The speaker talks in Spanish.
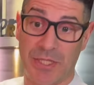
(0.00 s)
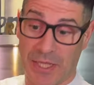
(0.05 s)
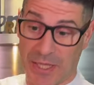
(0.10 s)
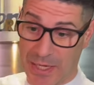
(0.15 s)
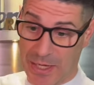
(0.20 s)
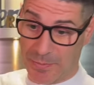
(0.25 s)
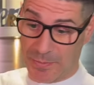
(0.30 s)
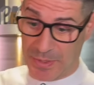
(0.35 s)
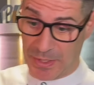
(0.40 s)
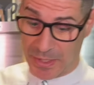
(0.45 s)
sacar
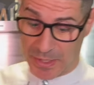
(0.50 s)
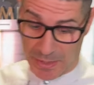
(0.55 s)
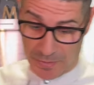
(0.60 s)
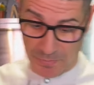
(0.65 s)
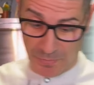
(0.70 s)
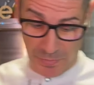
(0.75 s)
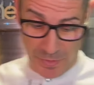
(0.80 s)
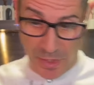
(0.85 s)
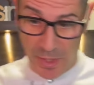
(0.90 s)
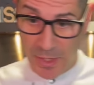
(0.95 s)
la pringa.
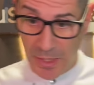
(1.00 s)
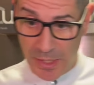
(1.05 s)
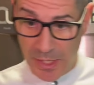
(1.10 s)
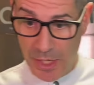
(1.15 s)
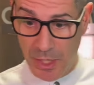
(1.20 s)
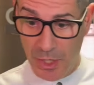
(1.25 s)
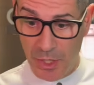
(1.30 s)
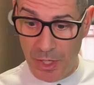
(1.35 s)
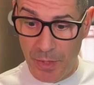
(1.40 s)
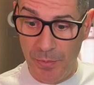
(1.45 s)
¿Qué
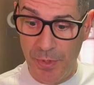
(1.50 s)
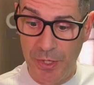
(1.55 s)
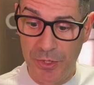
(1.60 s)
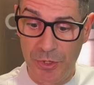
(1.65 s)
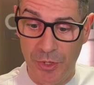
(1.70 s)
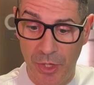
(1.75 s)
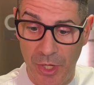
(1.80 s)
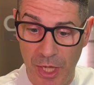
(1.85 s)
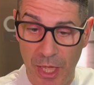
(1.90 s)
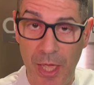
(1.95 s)
es lo que hemos
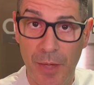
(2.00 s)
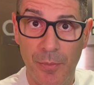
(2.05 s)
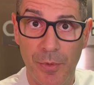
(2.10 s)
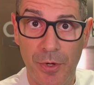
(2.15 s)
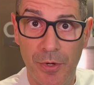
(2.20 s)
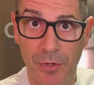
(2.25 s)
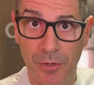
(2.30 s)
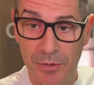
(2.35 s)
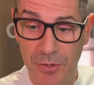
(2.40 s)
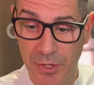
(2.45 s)
hecho? Hemos
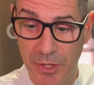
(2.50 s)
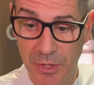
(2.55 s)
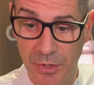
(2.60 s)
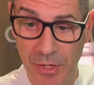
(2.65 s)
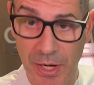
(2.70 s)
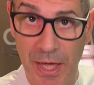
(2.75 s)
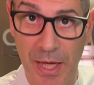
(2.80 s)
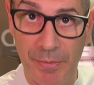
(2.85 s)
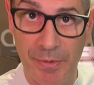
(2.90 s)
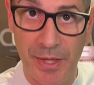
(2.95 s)
cocido
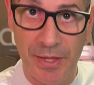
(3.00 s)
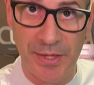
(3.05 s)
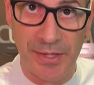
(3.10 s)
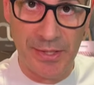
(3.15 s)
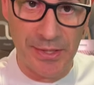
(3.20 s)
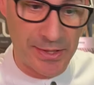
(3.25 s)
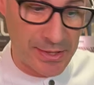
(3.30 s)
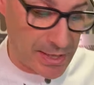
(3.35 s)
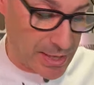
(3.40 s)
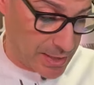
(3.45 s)
las habas
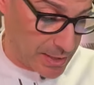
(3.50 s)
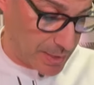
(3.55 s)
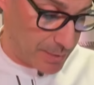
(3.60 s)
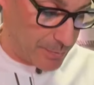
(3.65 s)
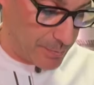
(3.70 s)
secas,